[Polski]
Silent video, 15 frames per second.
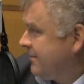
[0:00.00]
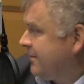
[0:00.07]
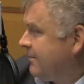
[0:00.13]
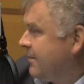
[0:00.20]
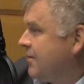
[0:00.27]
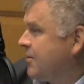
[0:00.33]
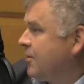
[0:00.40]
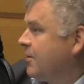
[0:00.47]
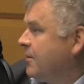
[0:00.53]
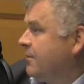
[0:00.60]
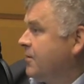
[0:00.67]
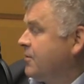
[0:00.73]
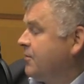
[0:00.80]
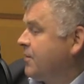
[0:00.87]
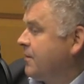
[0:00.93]
Będzie to
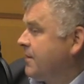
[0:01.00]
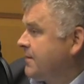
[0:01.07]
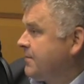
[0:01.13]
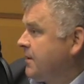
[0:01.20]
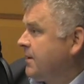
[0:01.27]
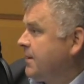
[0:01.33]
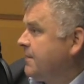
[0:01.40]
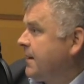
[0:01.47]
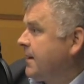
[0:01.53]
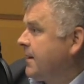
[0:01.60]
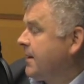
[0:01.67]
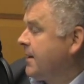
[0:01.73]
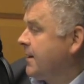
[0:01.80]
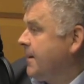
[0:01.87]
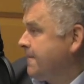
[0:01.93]
oczywiście bezpłatny
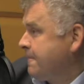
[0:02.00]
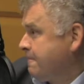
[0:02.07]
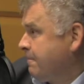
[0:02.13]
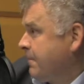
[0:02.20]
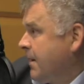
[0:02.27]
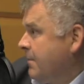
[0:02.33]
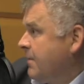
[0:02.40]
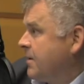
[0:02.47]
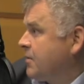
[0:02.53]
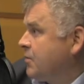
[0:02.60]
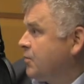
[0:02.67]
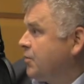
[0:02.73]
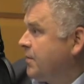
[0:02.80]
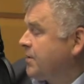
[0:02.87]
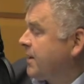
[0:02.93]
parking i będzie
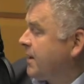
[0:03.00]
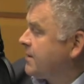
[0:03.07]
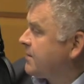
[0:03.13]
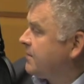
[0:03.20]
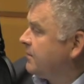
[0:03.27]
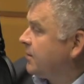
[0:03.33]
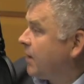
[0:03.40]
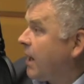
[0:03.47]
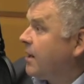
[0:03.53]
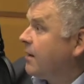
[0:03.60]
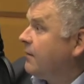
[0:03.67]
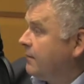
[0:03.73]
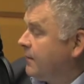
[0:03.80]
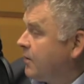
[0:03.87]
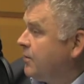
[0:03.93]
służył mieszkańcom. No
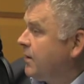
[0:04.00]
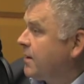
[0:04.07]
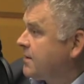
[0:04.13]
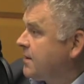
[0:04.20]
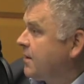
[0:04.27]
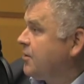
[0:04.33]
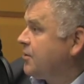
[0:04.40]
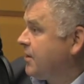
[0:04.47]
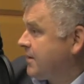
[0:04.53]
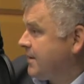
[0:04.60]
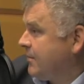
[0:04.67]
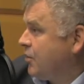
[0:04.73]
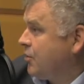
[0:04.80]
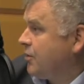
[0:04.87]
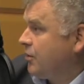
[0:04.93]
Ale no warunek jest taki, że
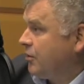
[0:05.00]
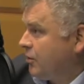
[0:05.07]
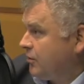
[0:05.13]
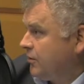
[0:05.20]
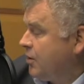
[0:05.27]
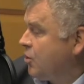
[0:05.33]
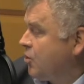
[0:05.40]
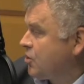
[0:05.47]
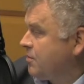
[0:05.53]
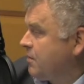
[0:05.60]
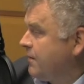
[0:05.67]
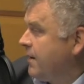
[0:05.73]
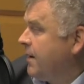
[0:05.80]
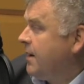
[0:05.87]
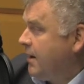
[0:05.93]
samochody tylko
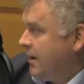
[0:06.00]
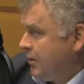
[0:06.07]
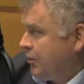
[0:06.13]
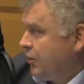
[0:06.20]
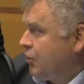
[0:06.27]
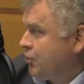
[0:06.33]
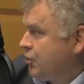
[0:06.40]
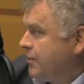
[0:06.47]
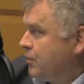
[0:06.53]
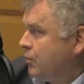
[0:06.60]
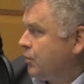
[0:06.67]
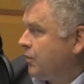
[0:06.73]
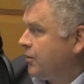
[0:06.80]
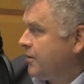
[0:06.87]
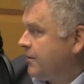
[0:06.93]
osobowe do
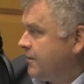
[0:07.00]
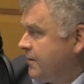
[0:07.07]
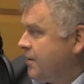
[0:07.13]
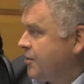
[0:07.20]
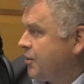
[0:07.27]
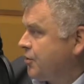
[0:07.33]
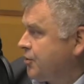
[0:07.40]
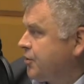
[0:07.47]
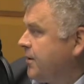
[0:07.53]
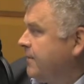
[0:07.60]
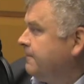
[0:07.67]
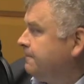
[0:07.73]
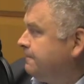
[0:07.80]
3,5 tony, nie cięższe.